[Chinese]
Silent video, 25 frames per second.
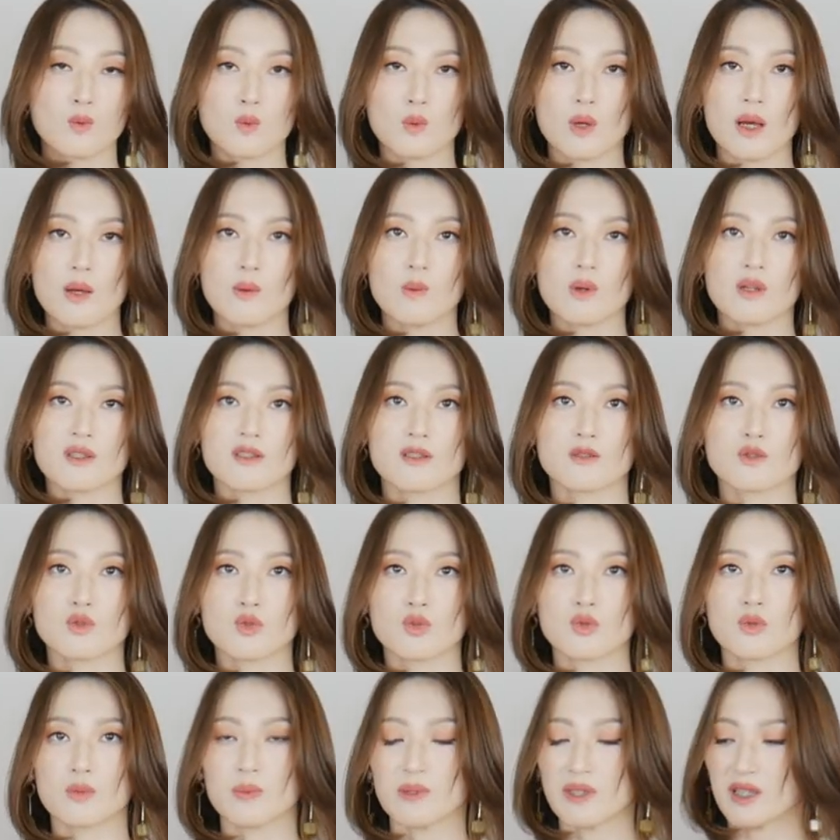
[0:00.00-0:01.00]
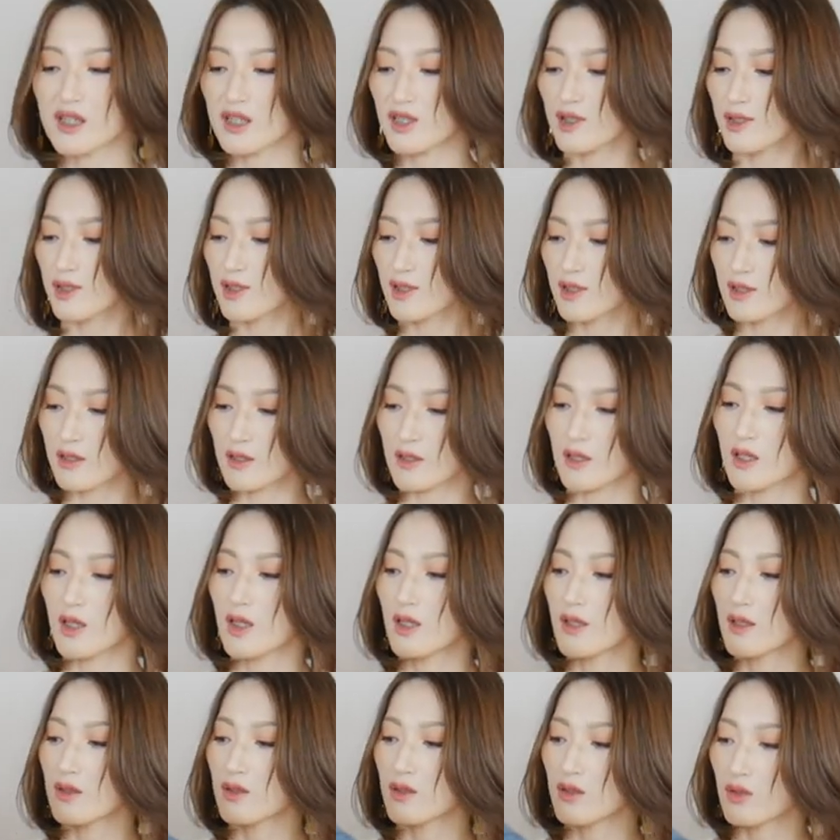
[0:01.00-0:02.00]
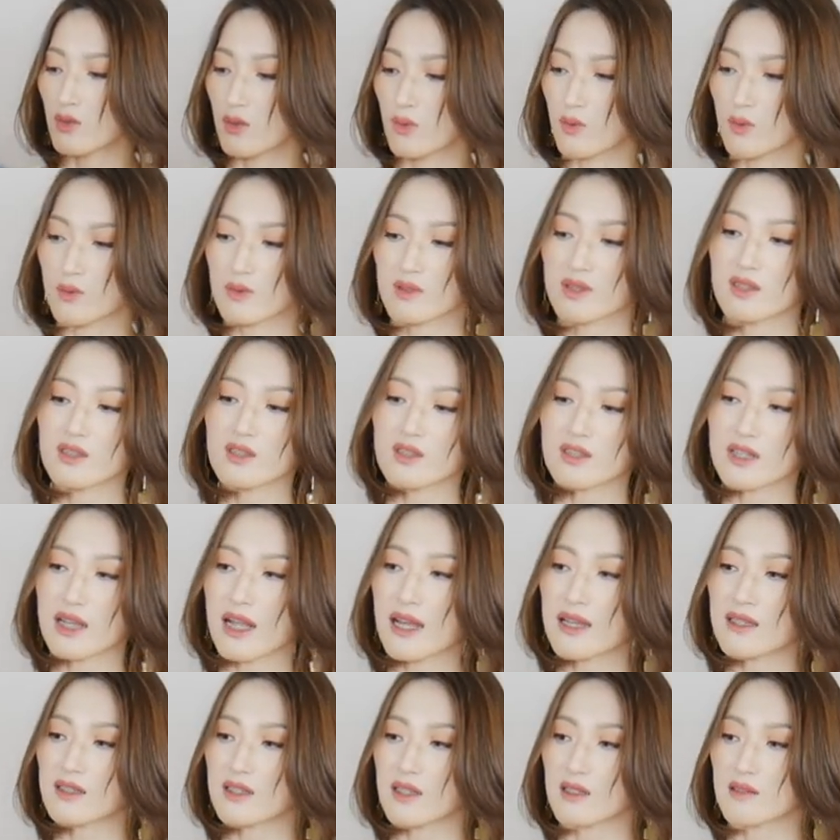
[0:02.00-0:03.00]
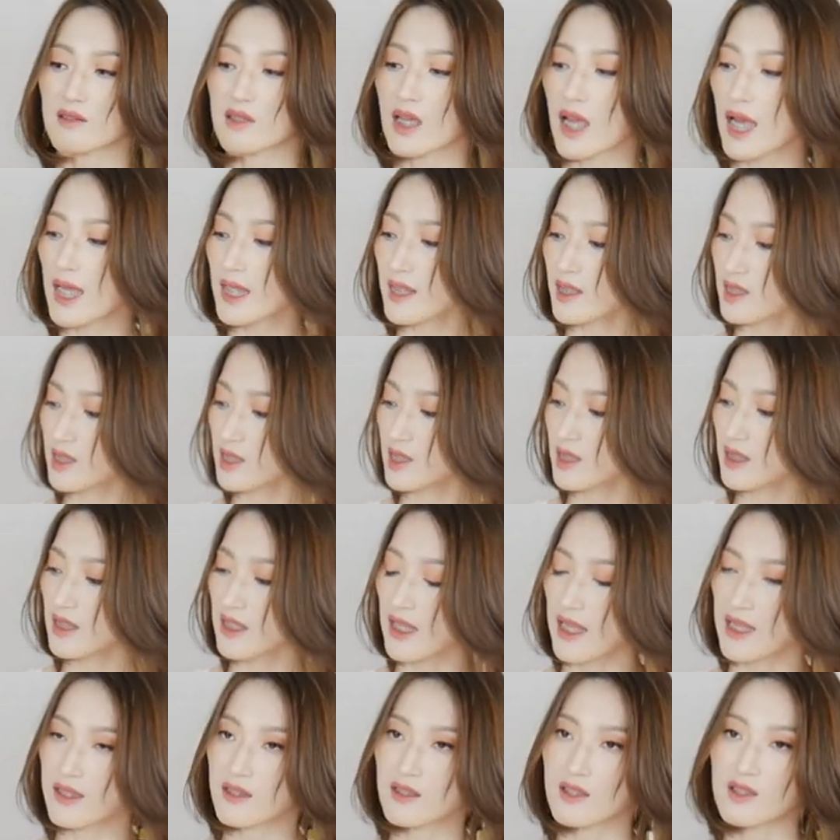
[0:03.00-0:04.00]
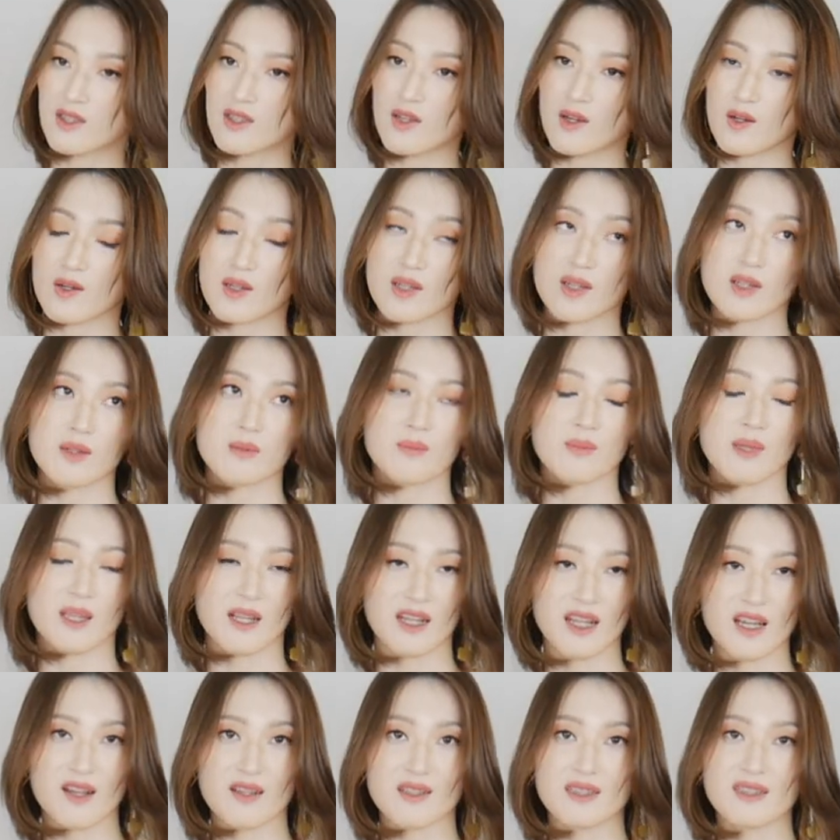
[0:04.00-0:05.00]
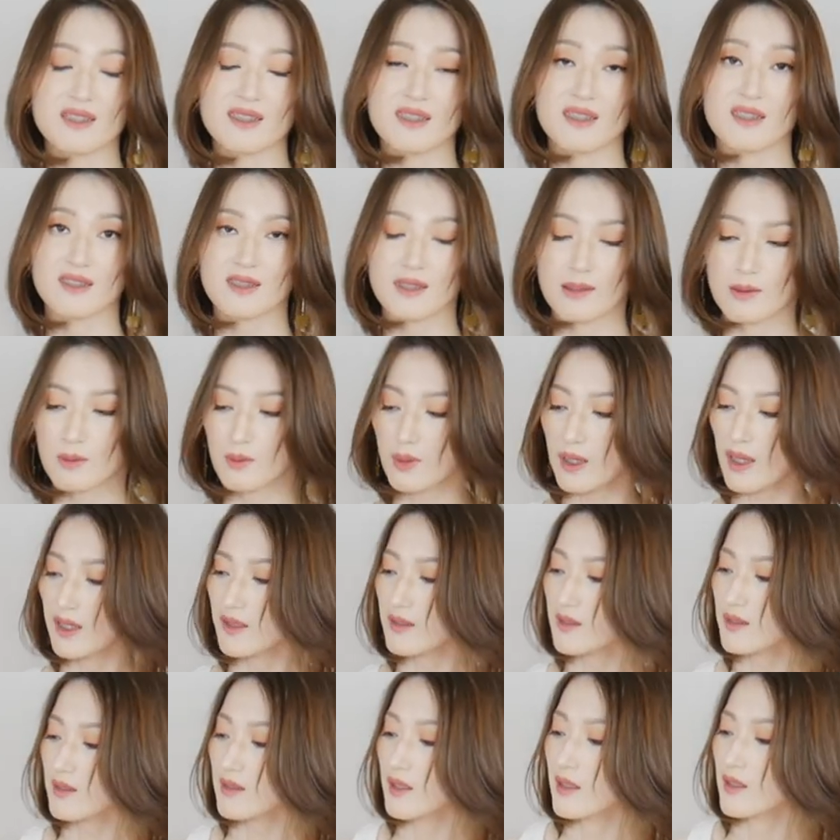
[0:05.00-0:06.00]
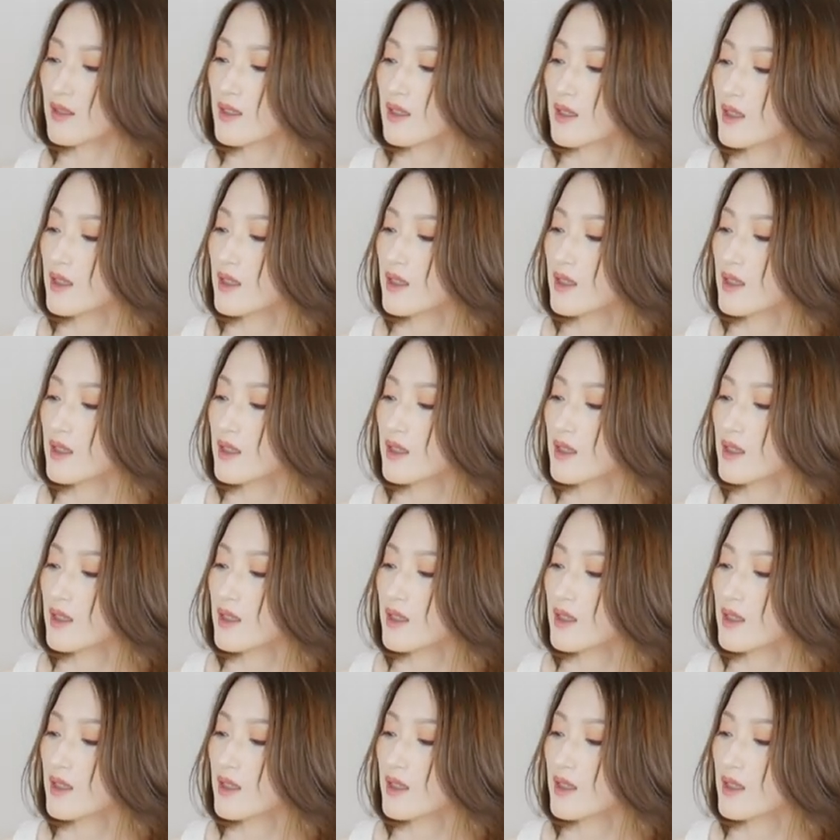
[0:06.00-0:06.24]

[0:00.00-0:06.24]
官网的图片是有色差的，它的这个蓝呢要更明亮一些，轻快一些。